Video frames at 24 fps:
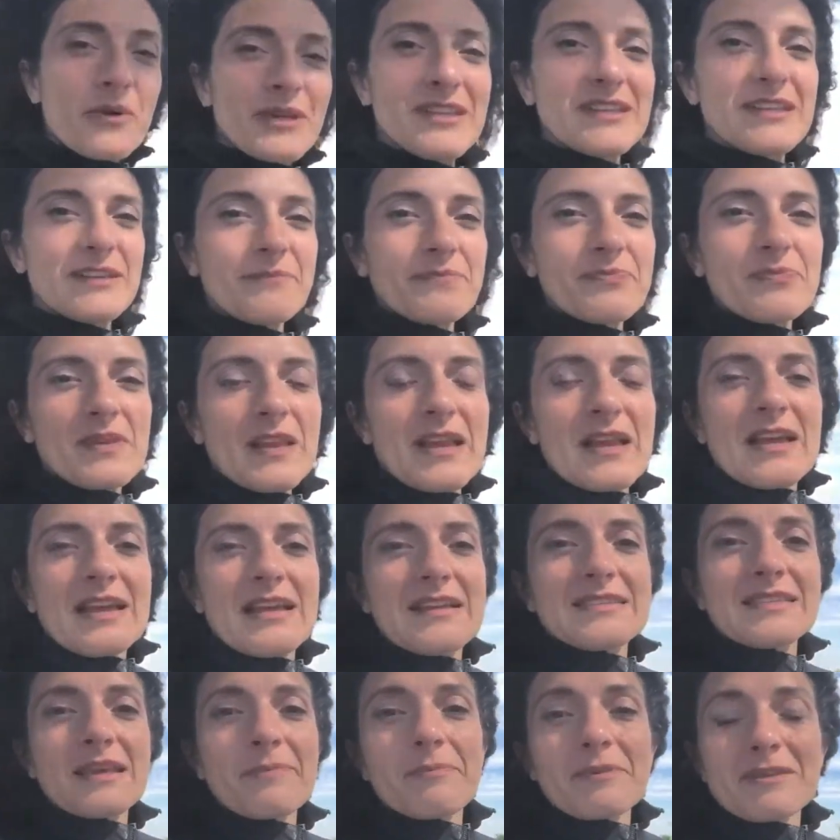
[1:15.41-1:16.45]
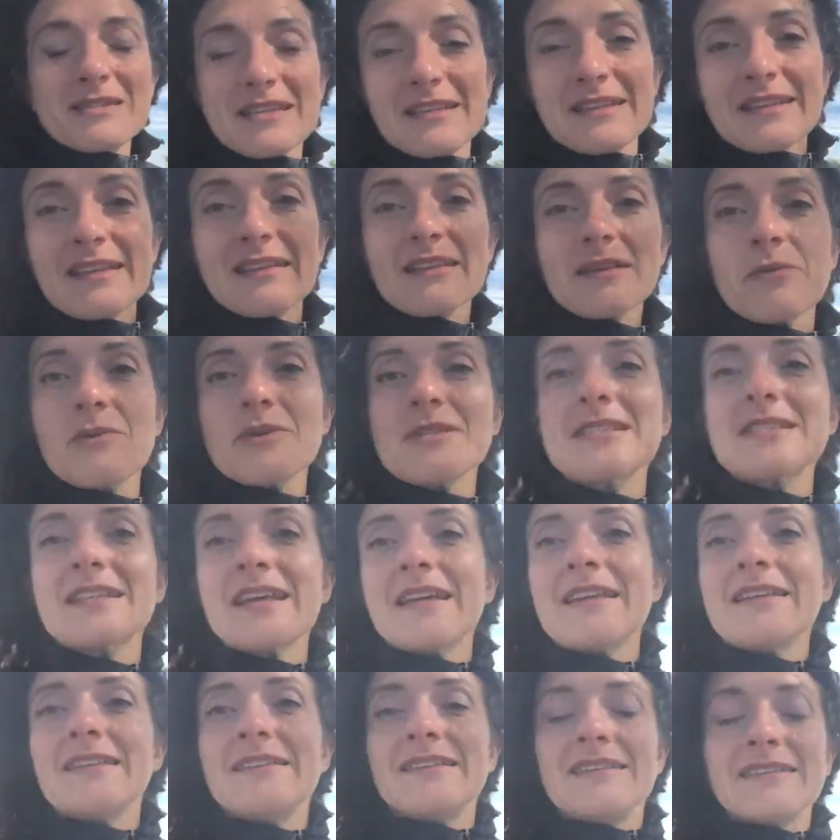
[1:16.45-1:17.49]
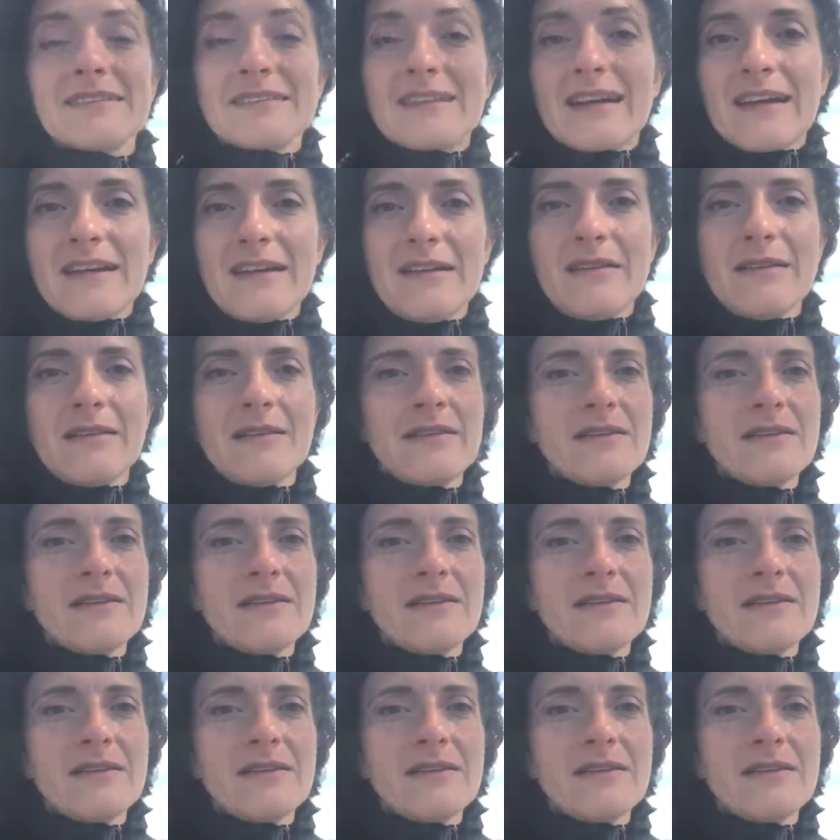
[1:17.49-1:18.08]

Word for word: Quindi si è presentata questa entità